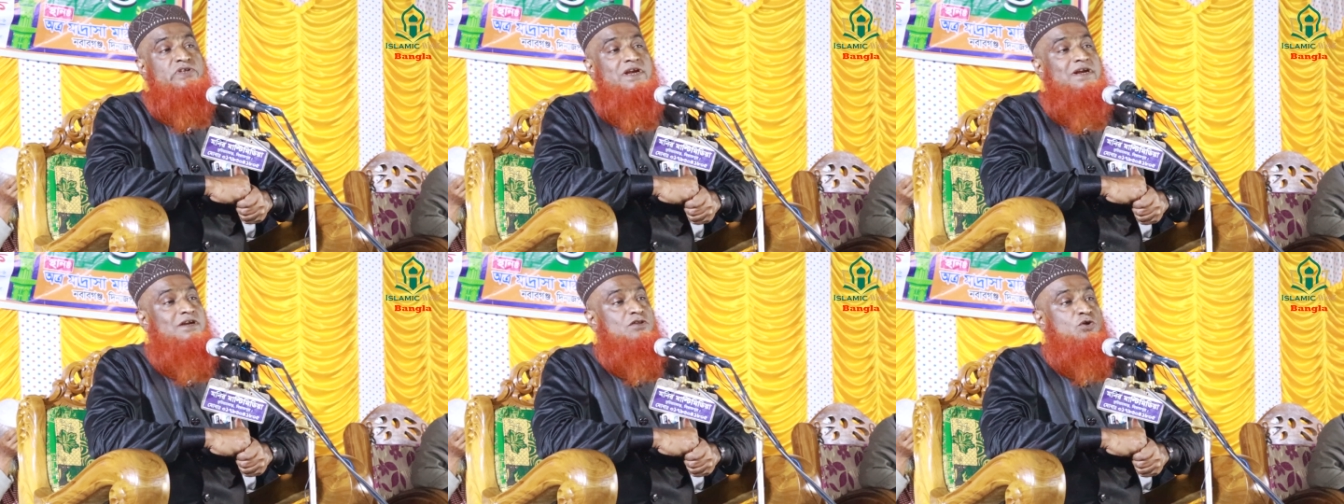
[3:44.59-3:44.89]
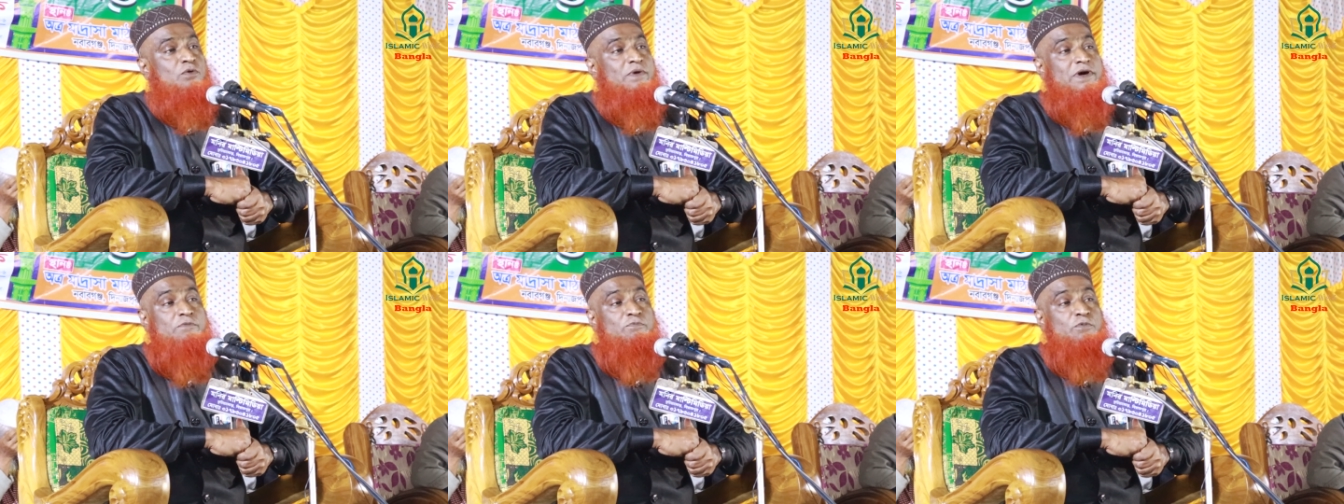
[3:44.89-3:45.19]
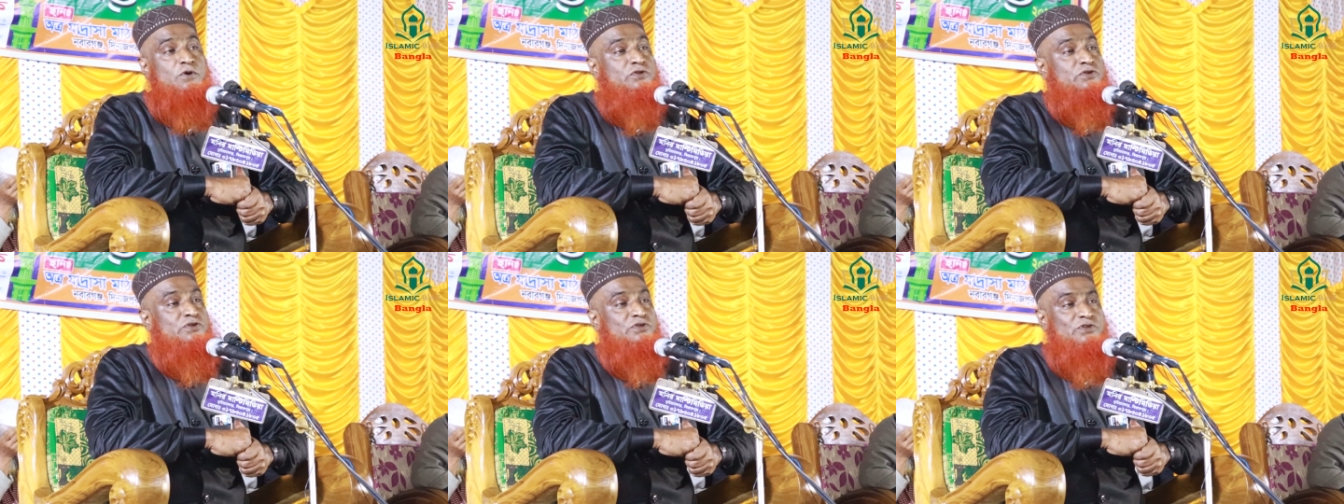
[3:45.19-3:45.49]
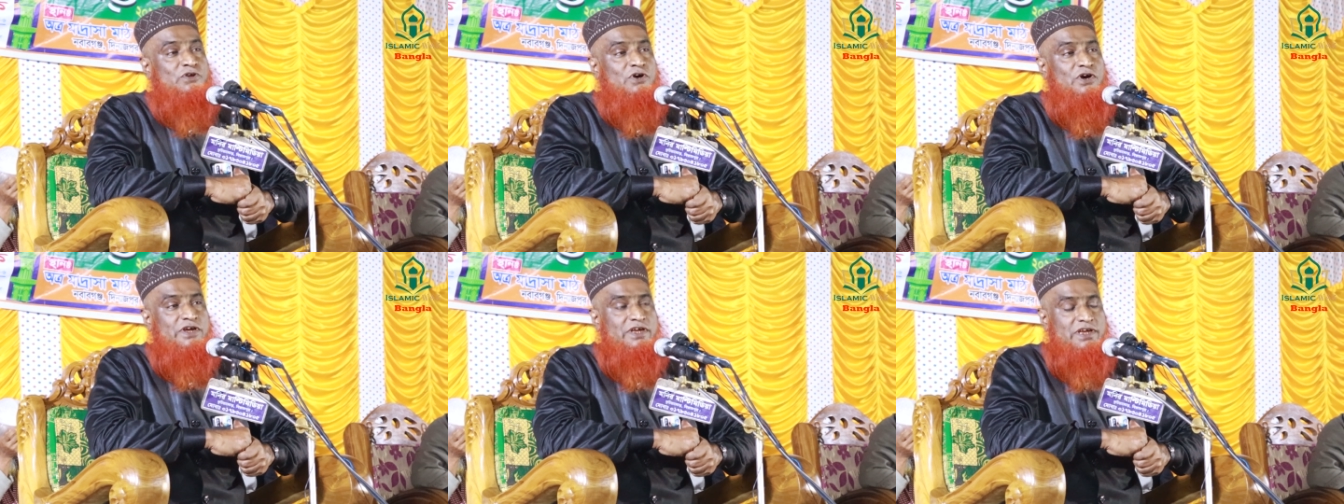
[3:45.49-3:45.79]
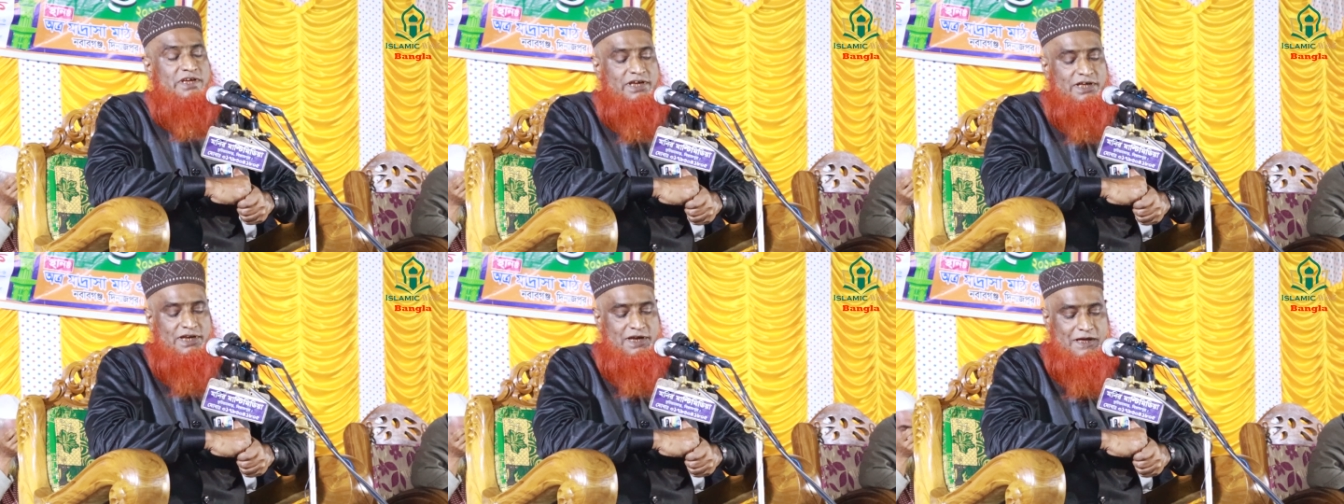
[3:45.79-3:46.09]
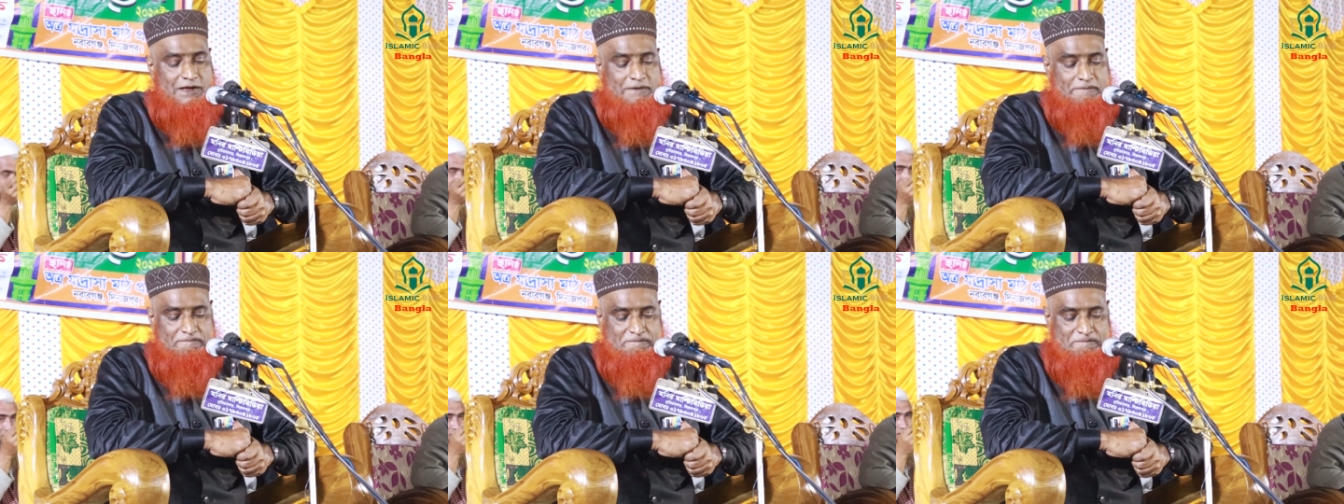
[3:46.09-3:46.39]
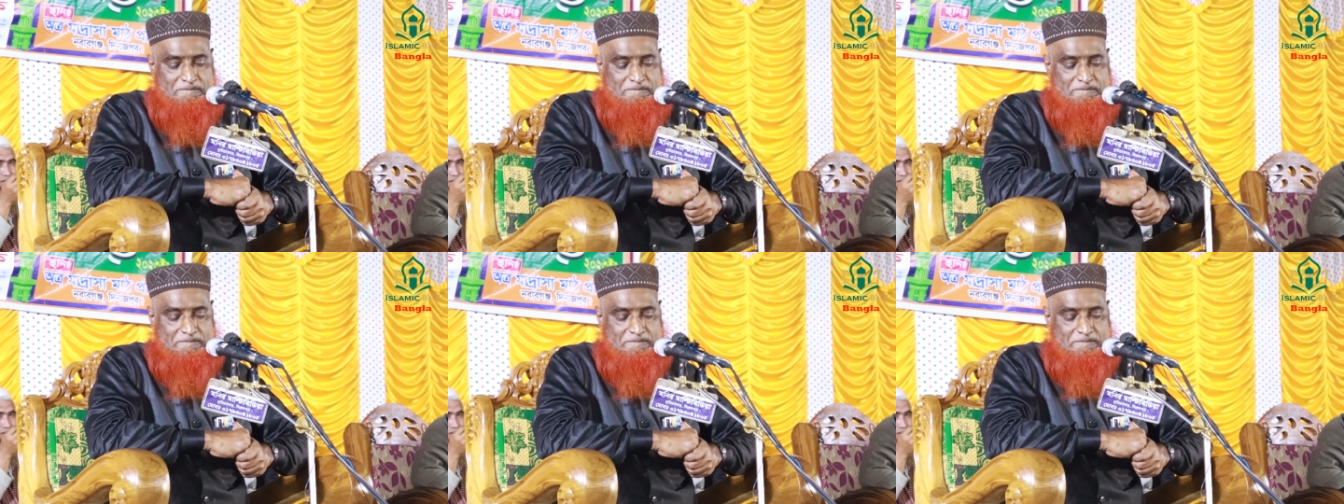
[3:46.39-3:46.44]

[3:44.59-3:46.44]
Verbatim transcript: ছেলের তোমার পছন্দ হয় কিনা